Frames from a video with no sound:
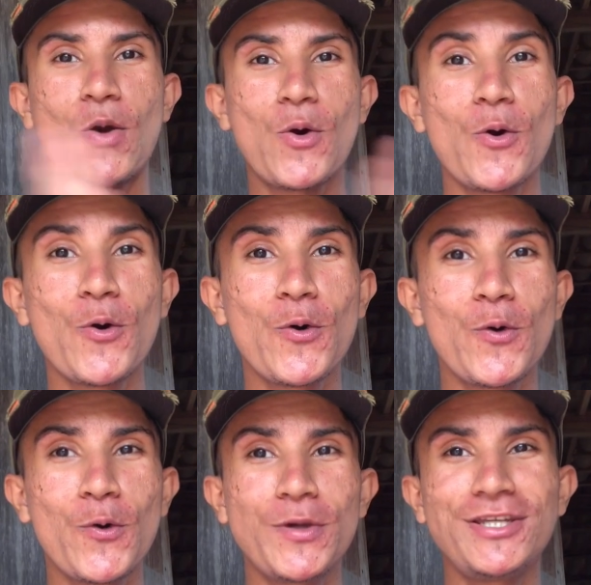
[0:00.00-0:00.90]

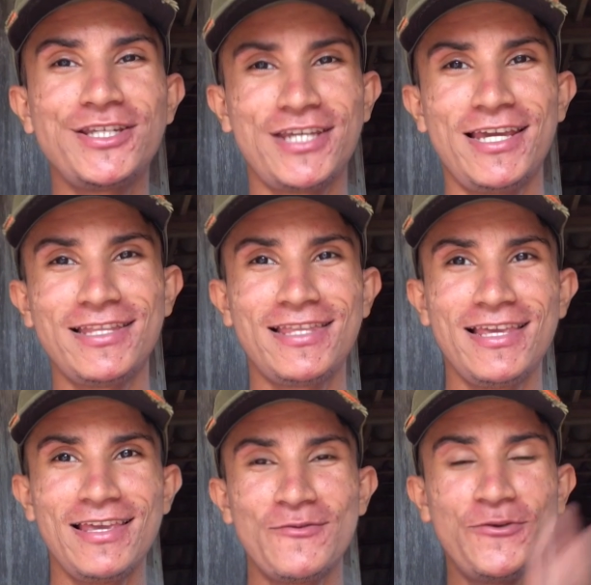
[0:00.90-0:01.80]
Oi
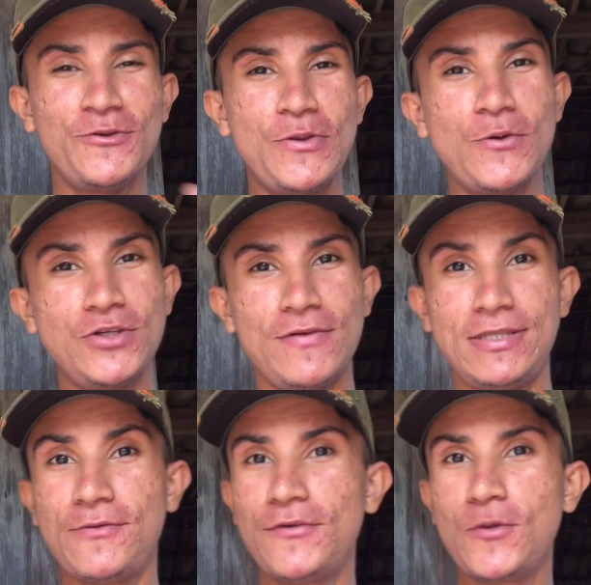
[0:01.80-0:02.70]
gente, o vídeo de hoje vai
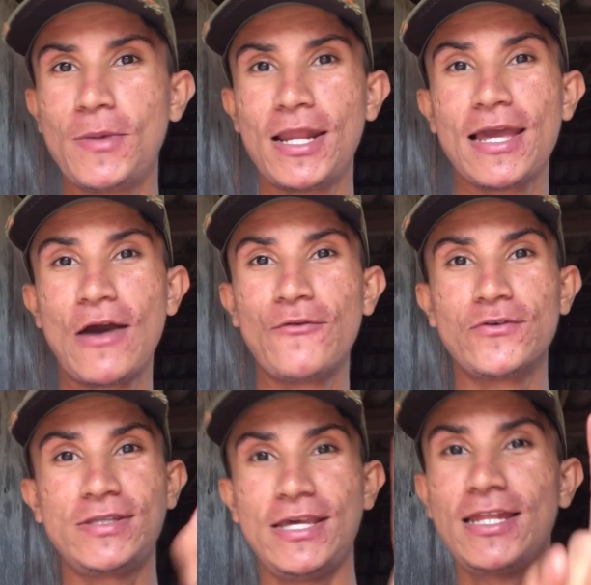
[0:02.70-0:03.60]
ser um vídeo bem legal.
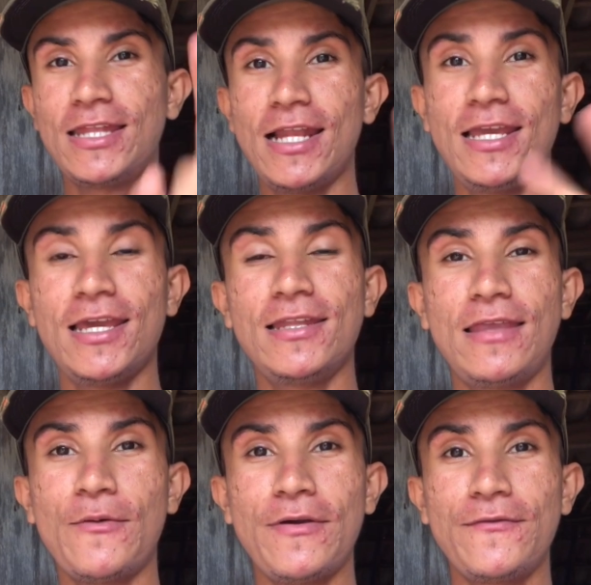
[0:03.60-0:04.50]
Você da telinha que
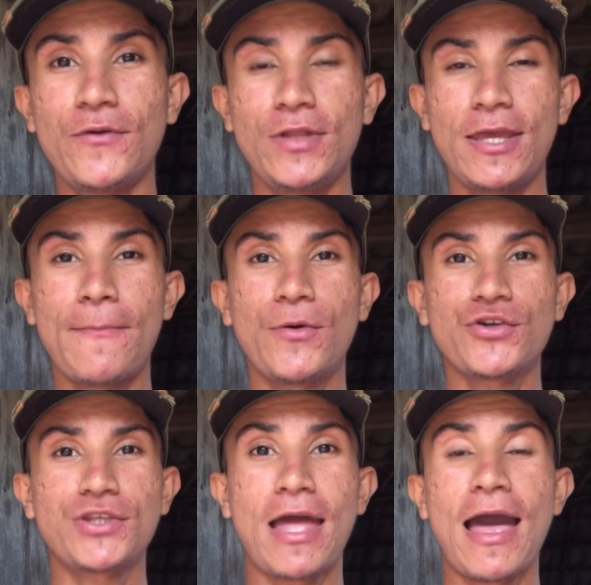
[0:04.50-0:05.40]
tem um iPhone quer
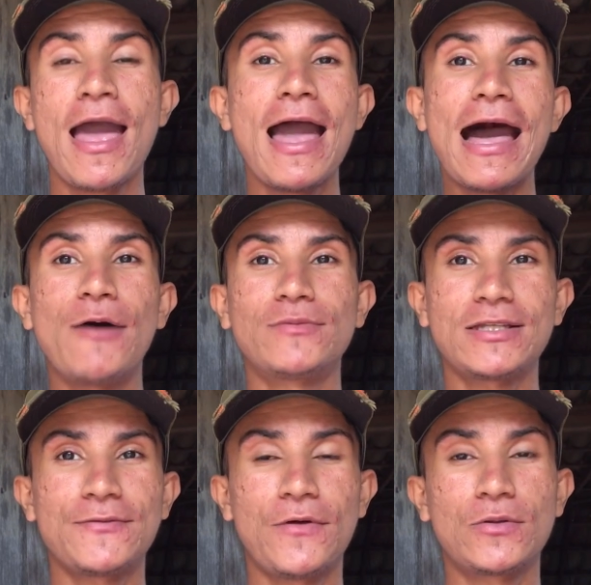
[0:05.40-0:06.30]
postar
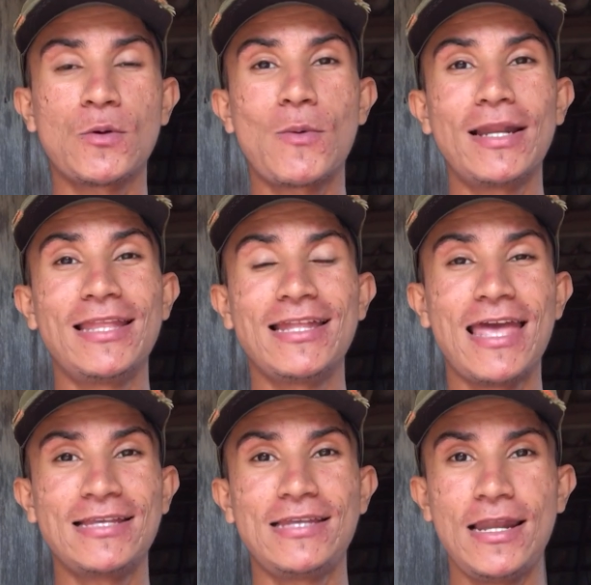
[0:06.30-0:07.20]
altas fotos com qualidade
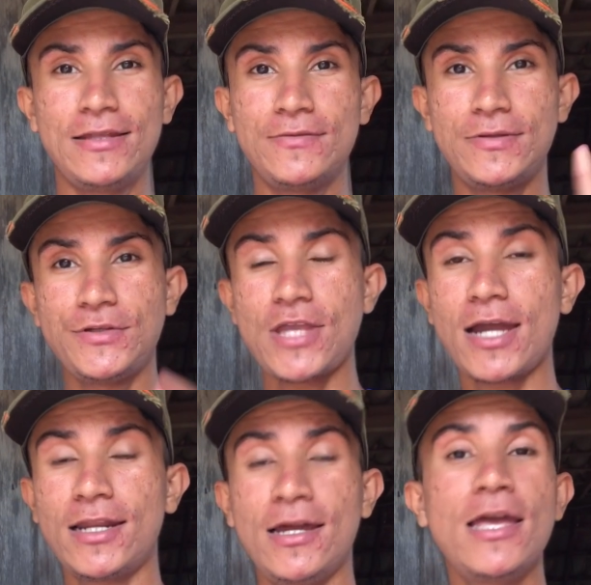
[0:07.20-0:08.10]
excelente no seu
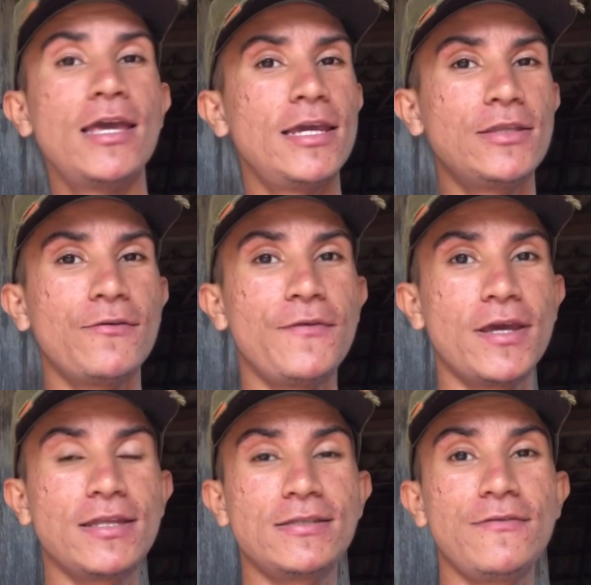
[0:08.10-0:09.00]
Instagram, então
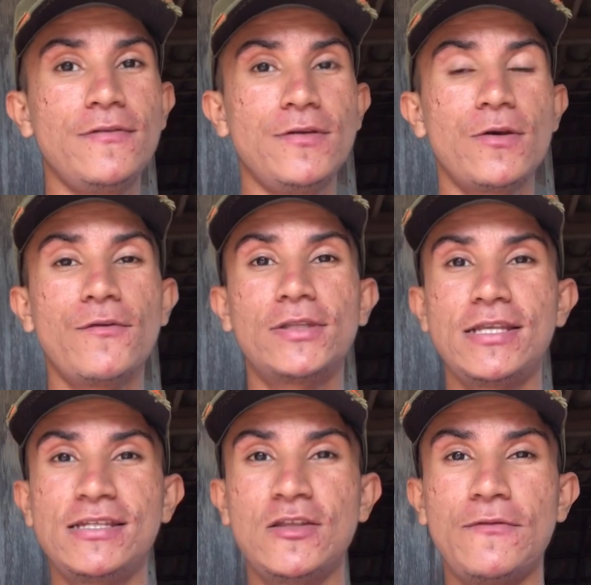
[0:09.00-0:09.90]
fica nesse vídeo que eu vou estar
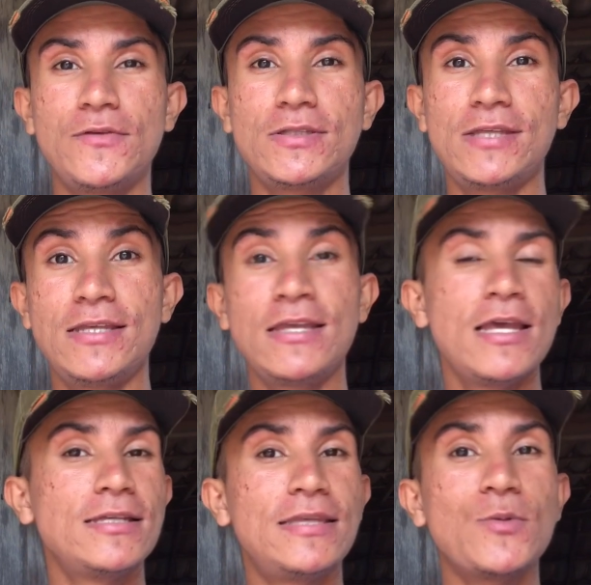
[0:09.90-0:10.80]
ensinando a vocês,
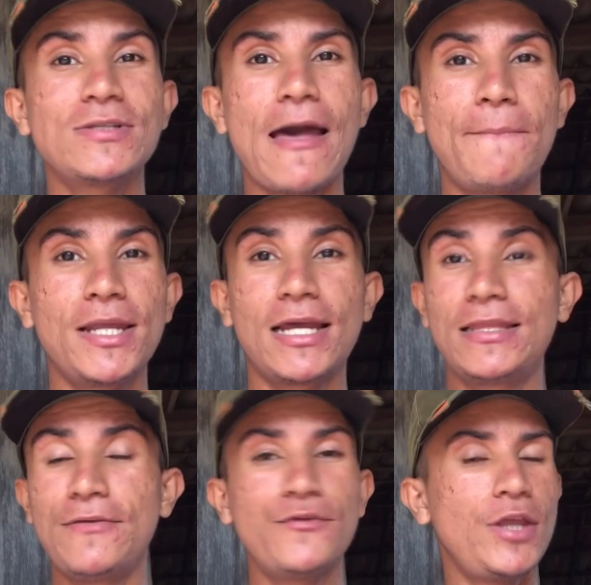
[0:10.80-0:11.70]
sem usar
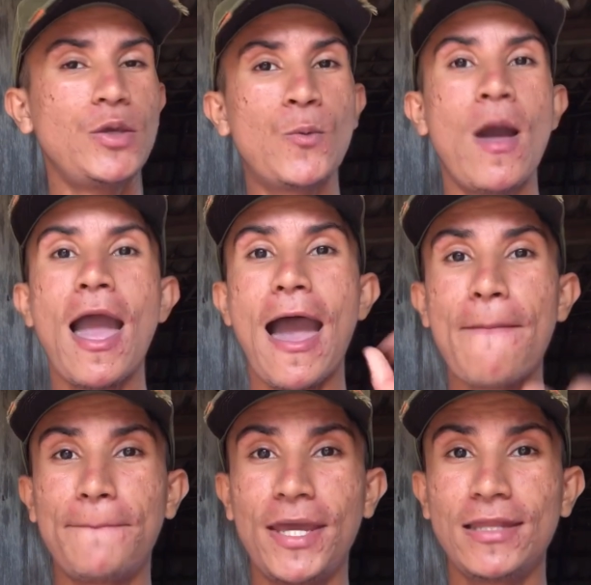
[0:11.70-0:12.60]
aplicativo nenhum,
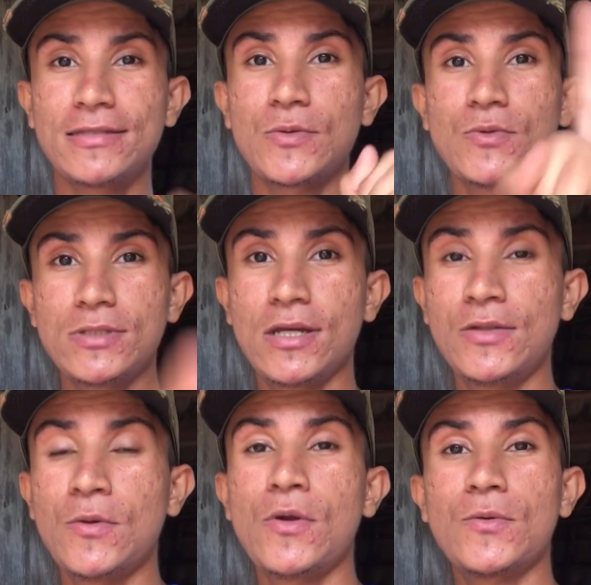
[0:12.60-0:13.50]
apenas
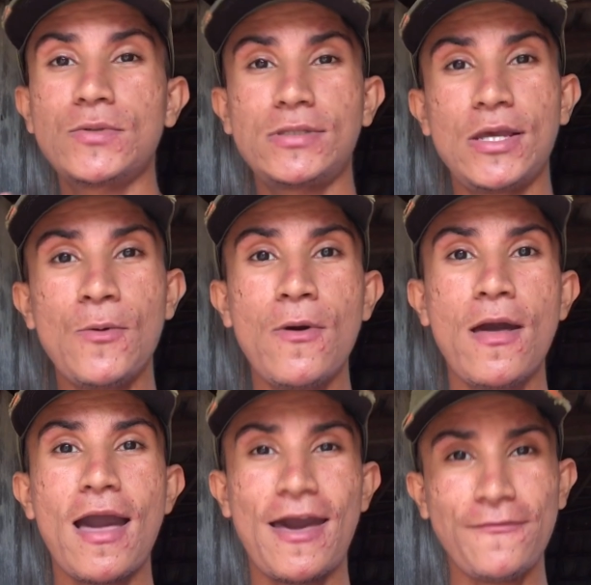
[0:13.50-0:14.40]
usando o seu
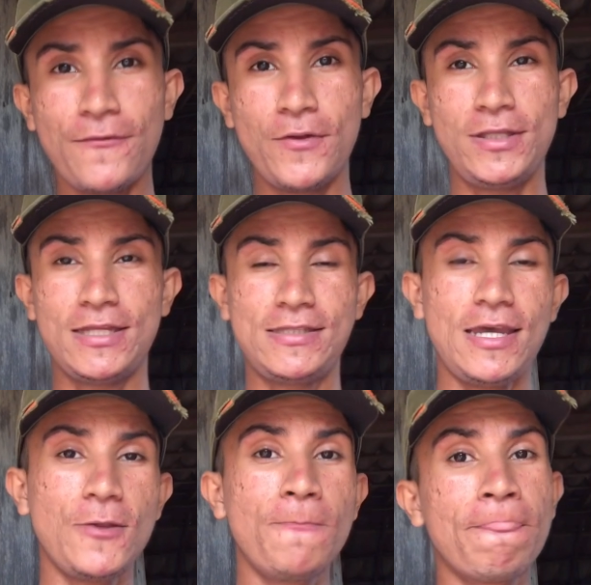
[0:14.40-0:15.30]
iPhone, tá
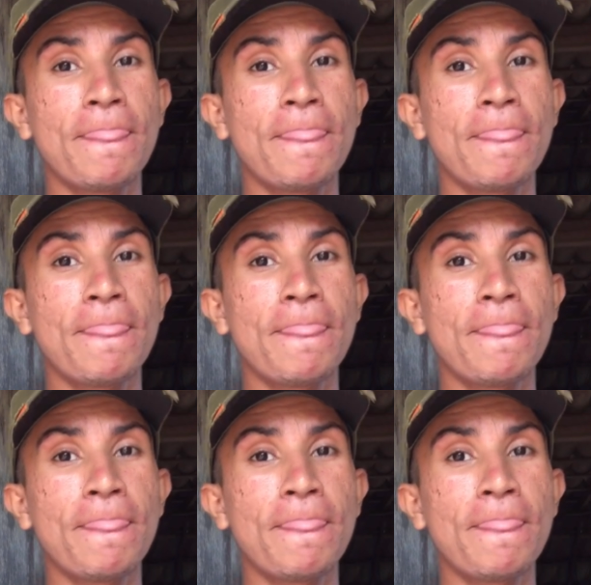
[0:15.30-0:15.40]
certo?